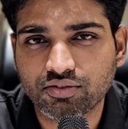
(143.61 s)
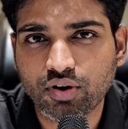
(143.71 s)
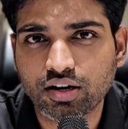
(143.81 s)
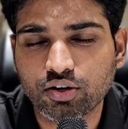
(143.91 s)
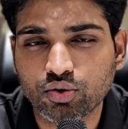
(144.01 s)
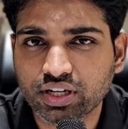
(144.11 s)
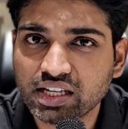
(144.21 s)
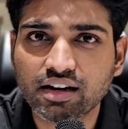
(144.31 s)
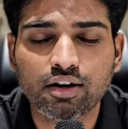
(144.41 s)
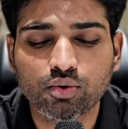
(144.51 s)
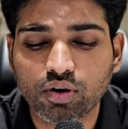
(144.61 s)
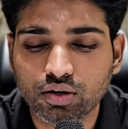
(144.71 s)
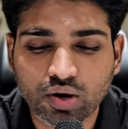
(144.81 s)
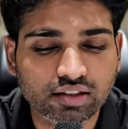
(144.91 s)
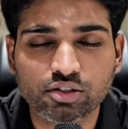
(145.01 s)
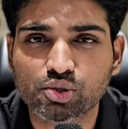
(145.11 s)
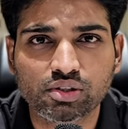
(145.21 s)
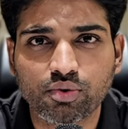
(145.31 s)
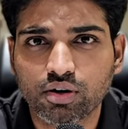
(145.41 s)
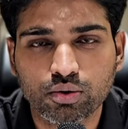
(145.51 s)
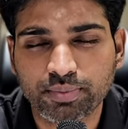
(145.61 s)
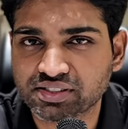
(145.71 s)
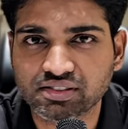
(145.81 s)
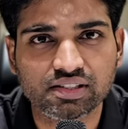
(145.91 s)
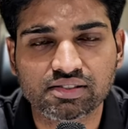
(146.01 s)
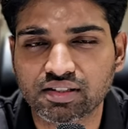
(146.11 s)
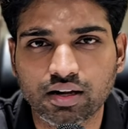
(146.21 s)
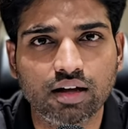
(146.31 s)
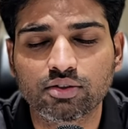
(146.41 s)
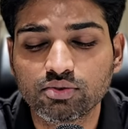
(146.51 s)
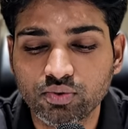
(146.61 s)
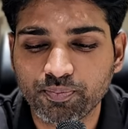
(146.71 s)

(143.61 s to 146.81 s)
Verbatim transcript: వాళ్ళు ఈనాడు వాళ్ళు ఆంధ్రజ్యోతి వాళ్ళు ప్రజెంట్ చేసింది కాదు